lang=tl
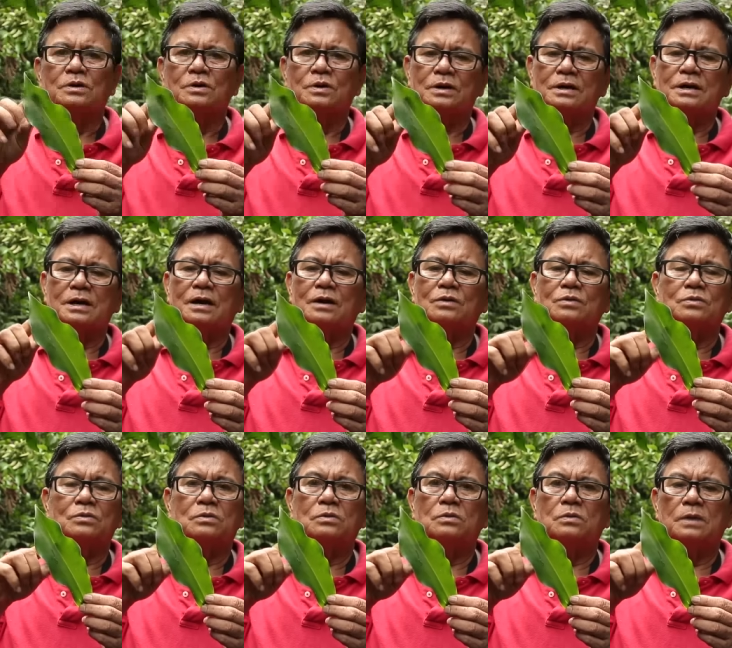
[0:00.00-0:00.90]
O kaya
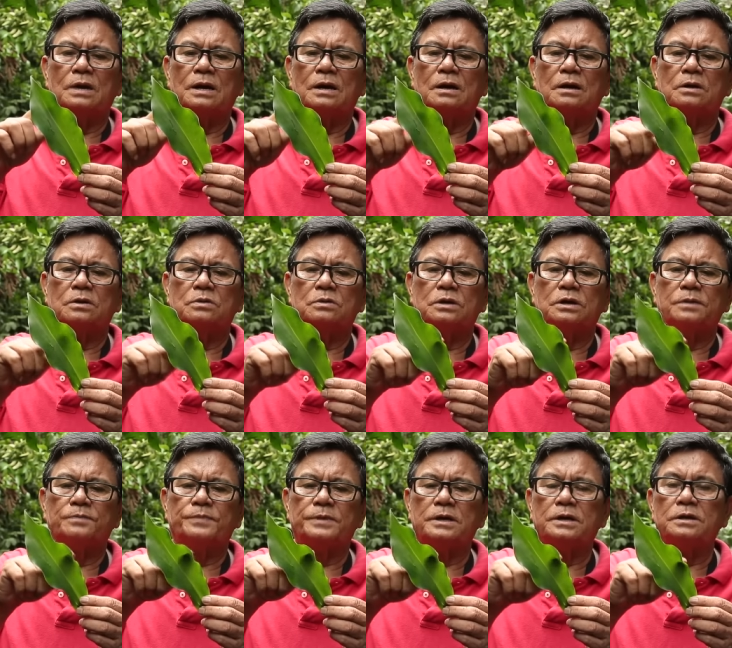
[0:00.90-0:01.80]
kung wala kayong
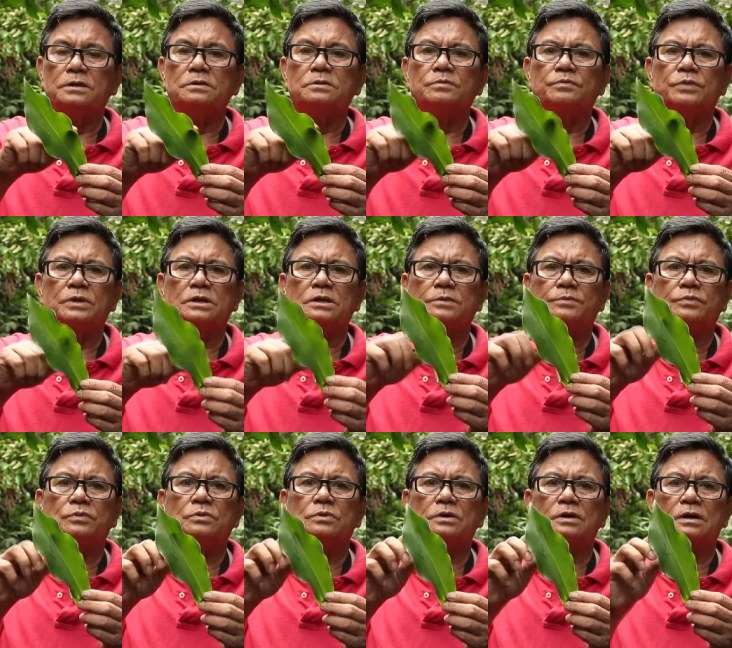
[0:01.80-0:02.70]
ipin, pwede
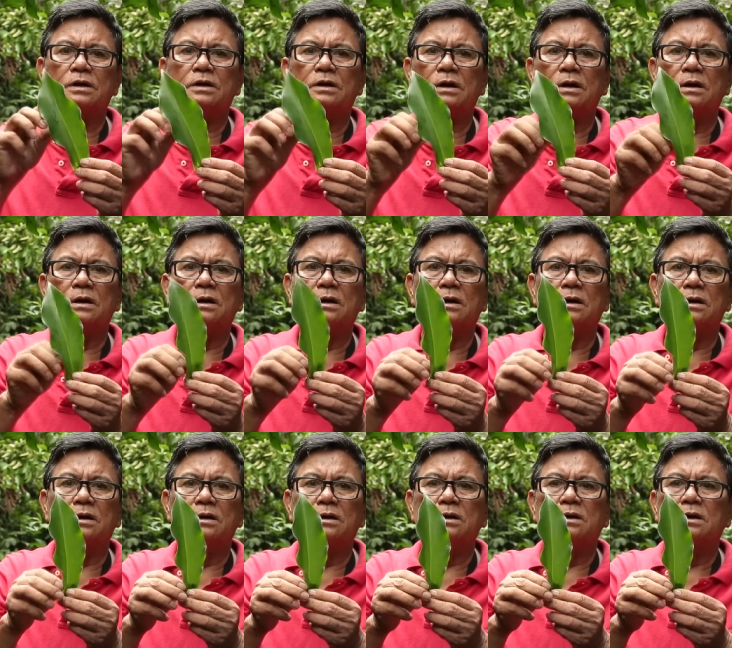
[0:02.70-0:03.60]
pong ikang
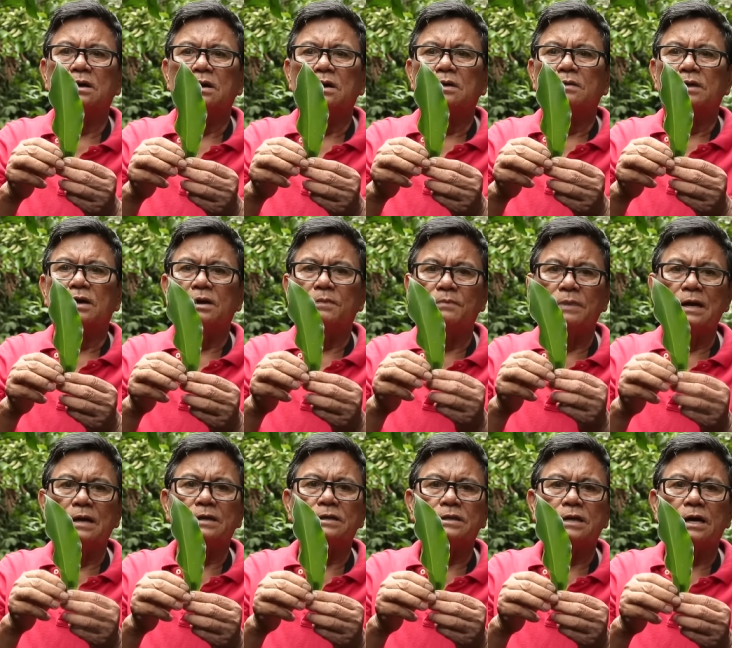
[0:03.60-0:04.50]
ay eh,
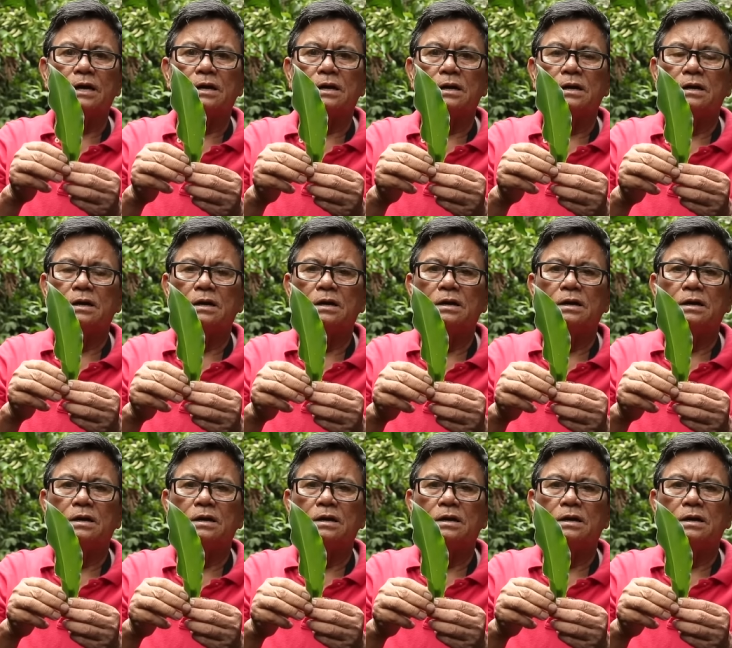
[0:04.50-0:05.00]
i-blender.